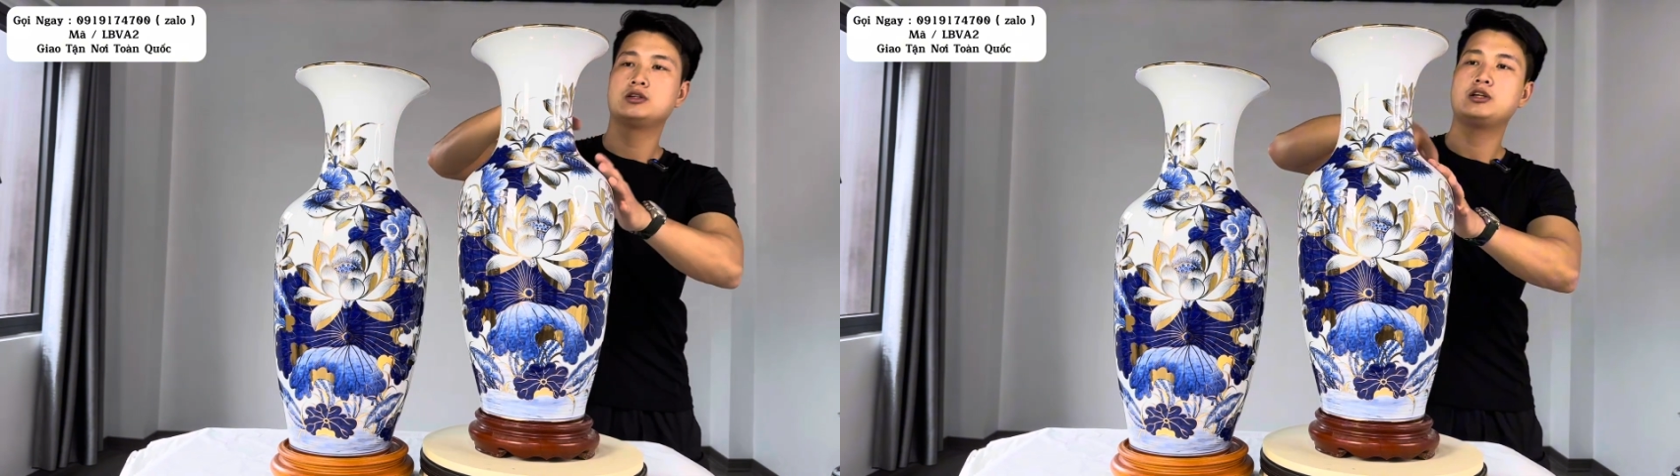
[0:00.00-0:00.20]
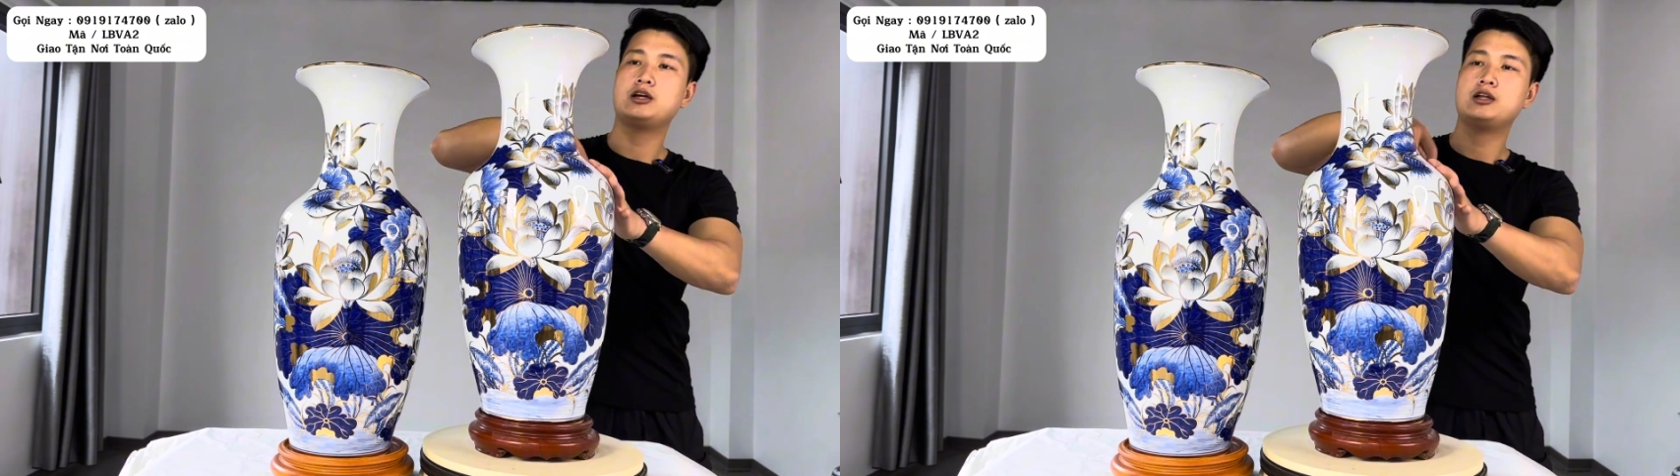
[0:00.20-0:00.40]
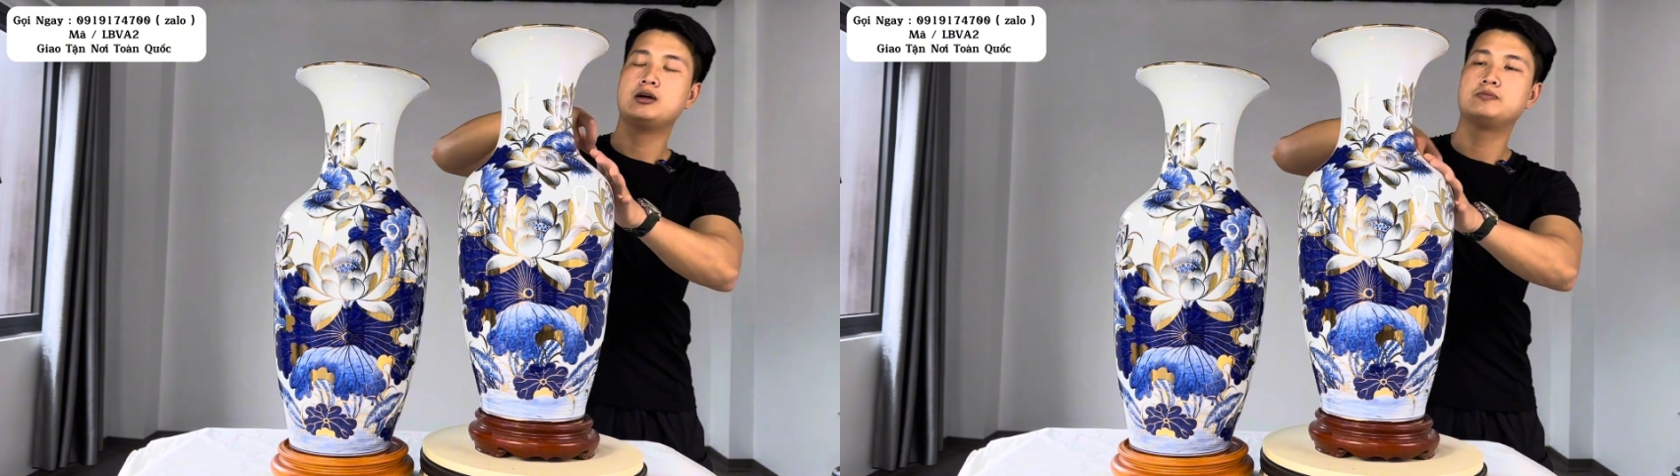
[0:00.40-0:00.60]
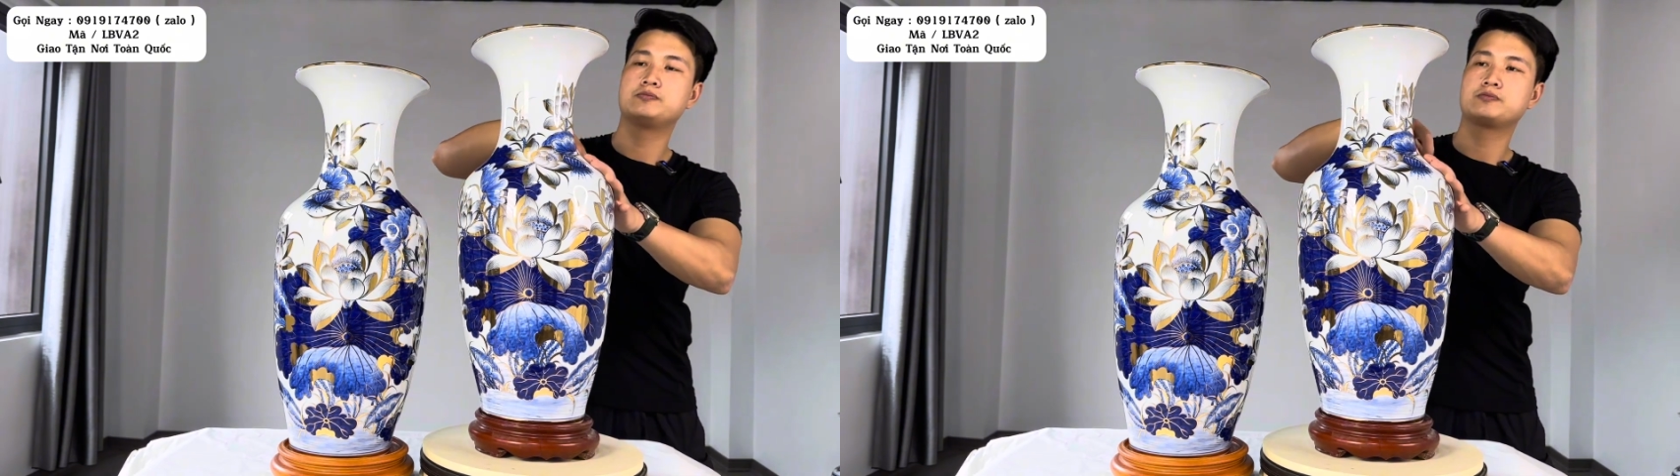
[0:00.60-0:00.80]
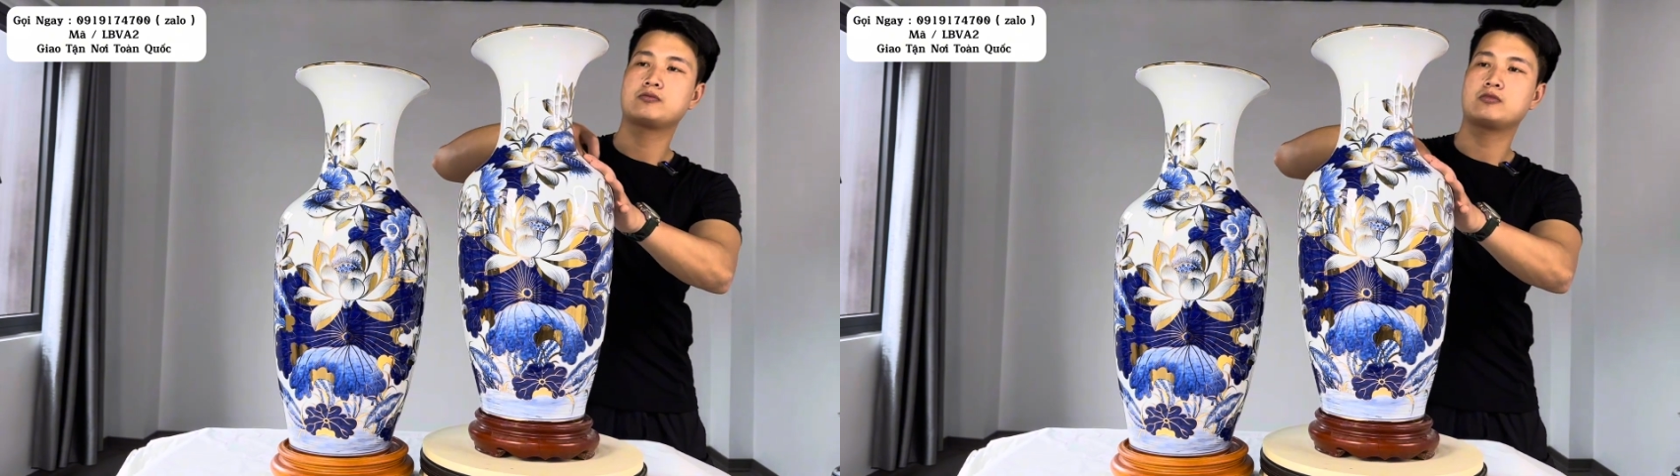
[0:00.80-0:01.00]
địa điểm
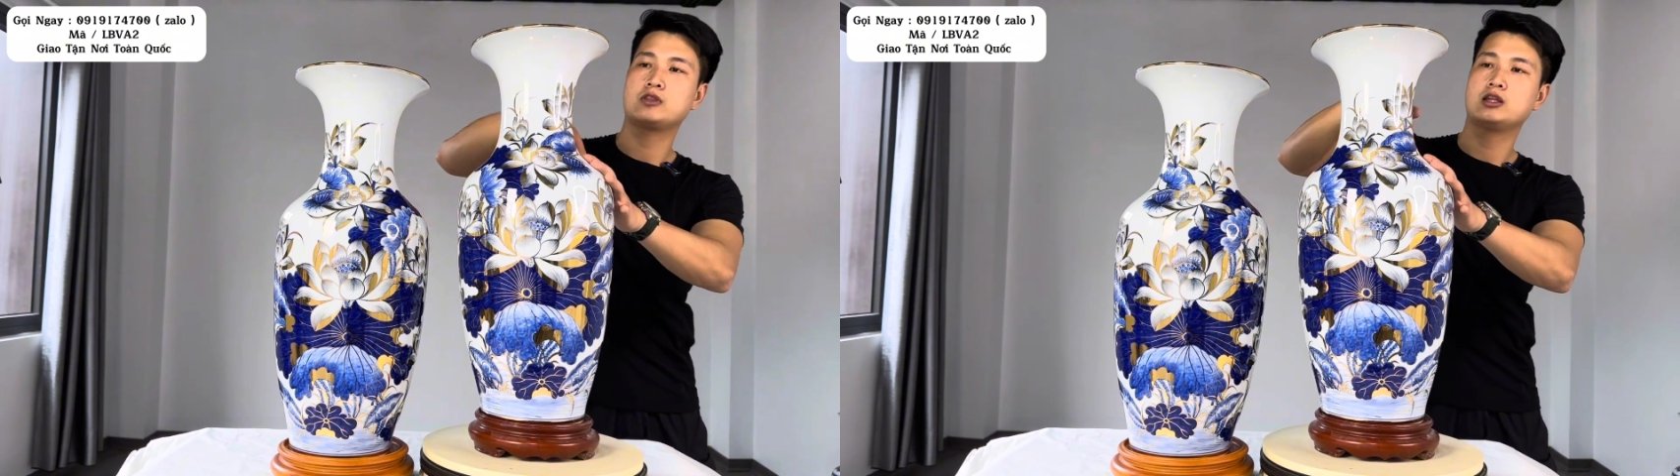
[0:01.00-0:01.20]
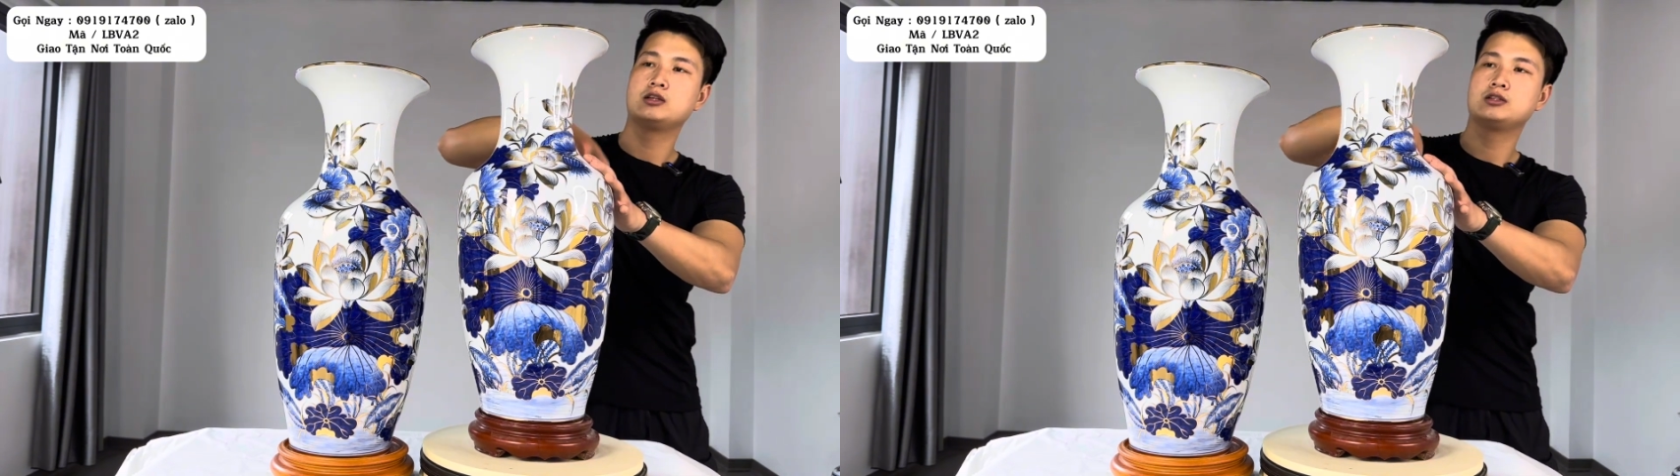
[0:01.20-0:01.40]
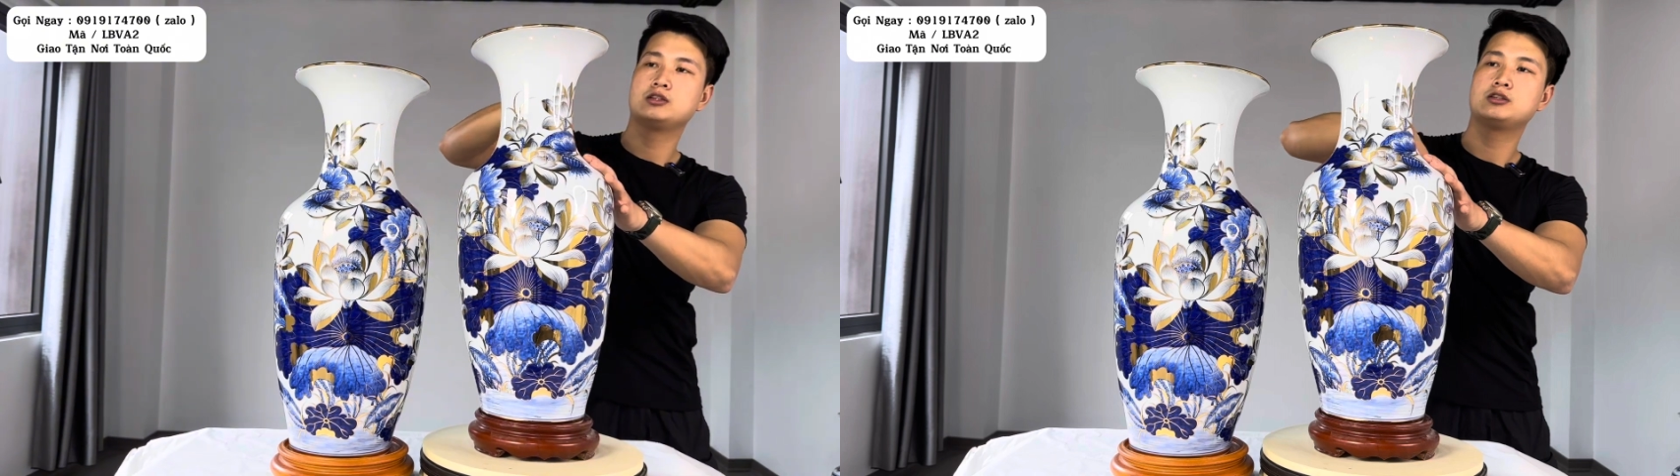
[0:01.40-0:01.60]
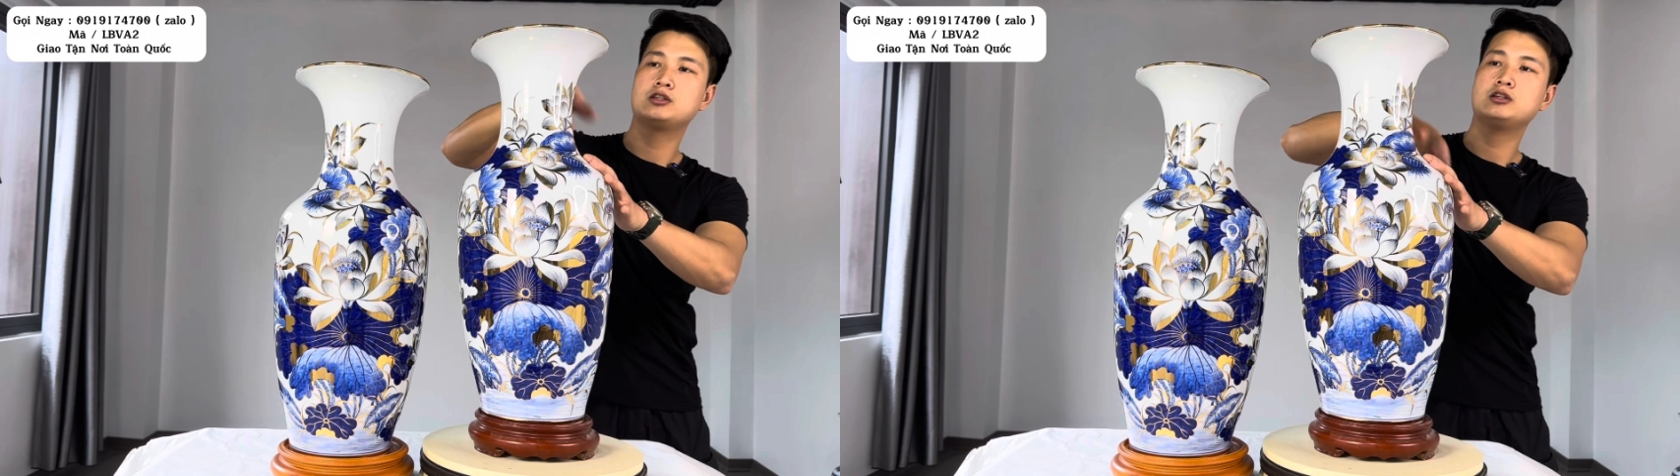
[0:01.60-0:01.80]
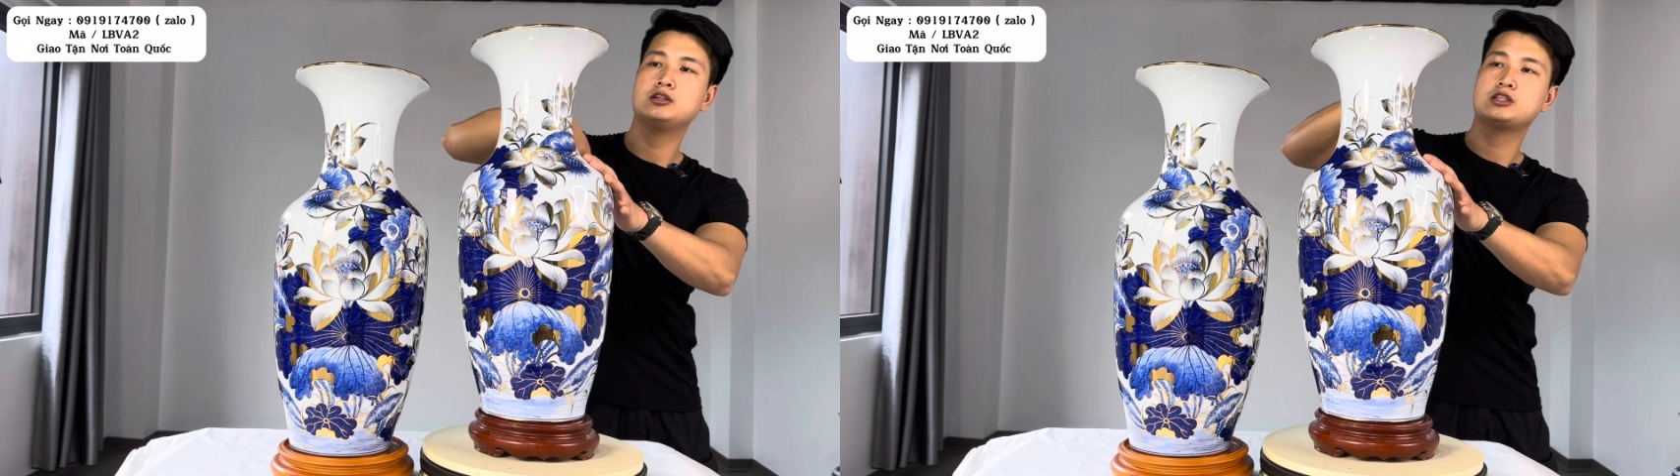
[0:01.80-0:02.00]
nơi